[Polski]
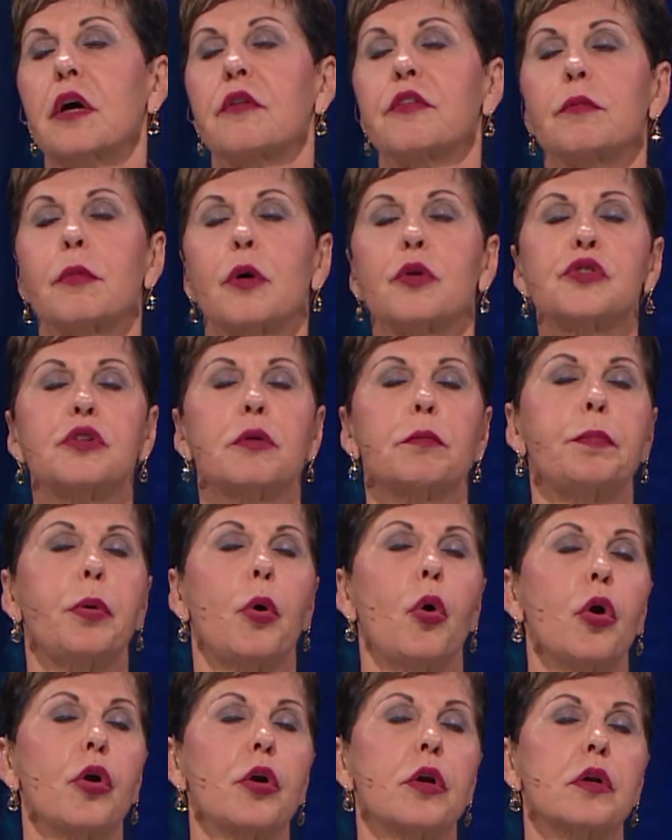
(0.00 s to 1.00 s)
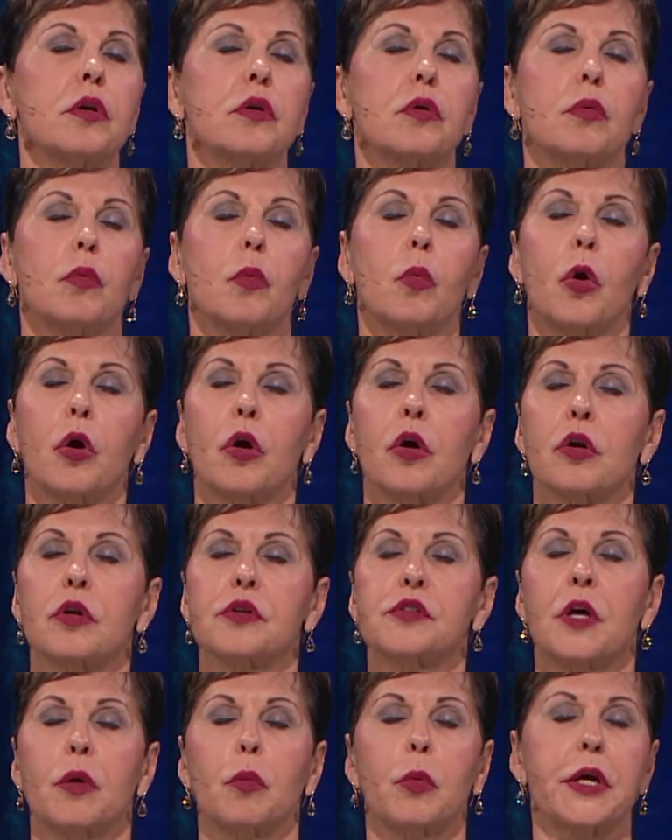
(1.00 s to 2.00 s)
jakie są trzy najważniejsze
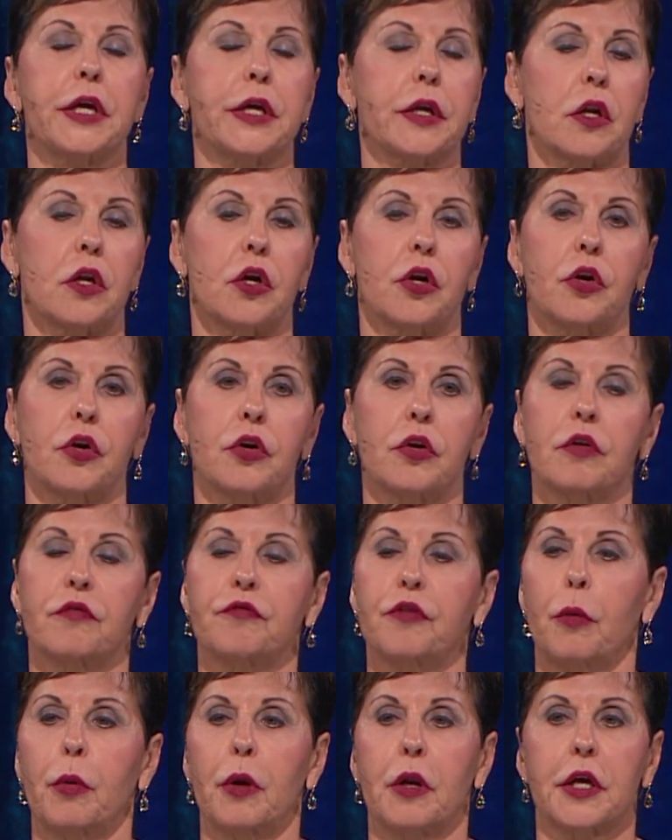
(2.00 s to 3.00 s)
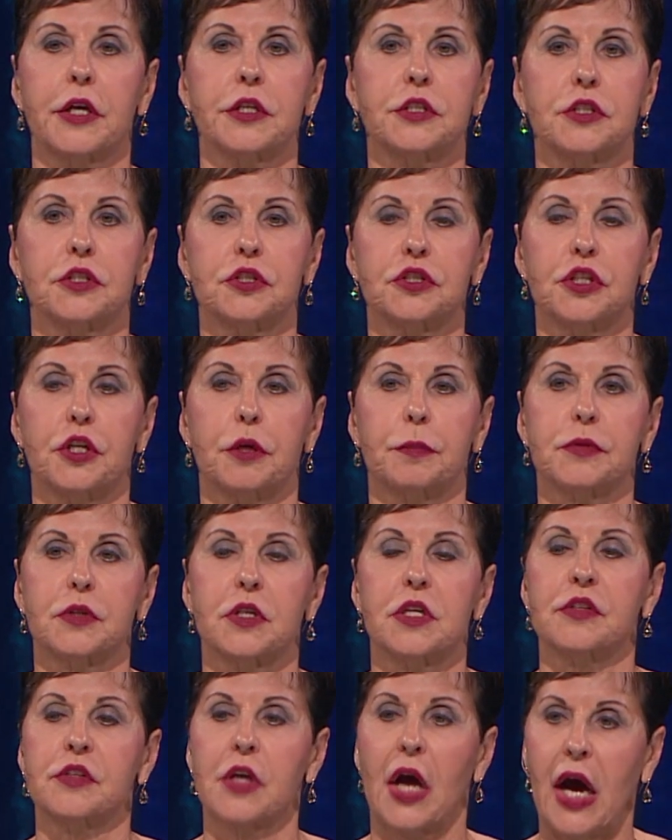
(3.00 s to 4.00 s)
słowa, których uczymy się przez relacje
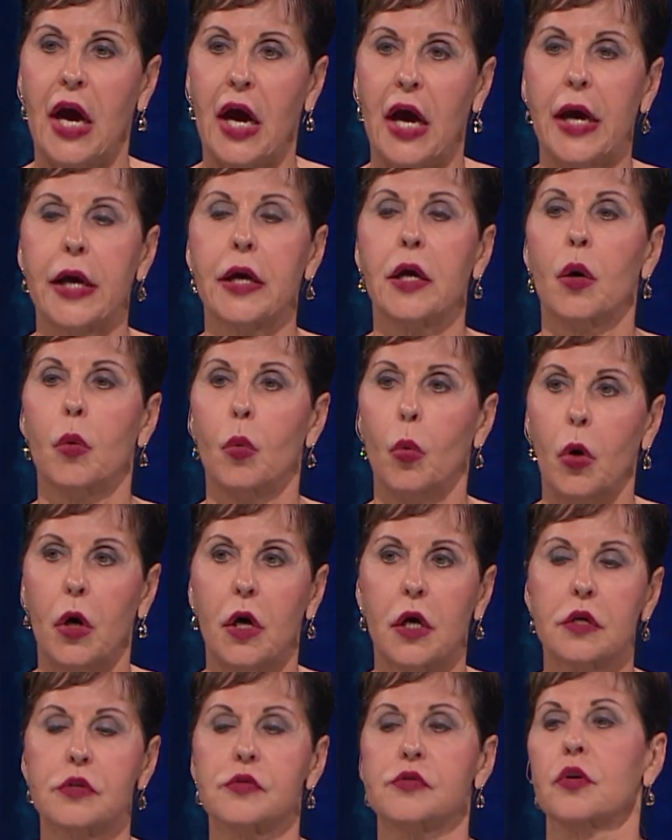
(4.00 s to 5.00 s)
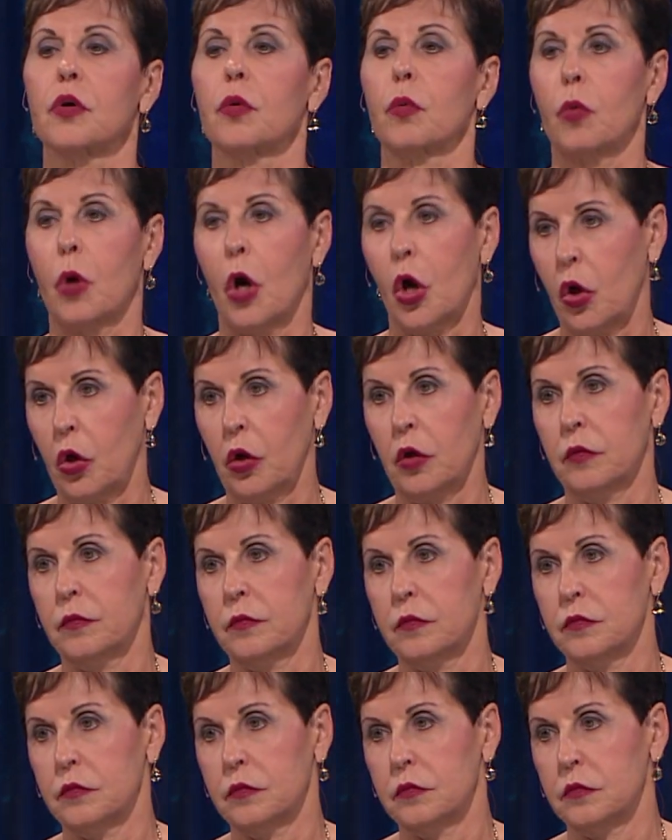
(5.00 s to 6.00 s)
z innymi? Nie miałam racji.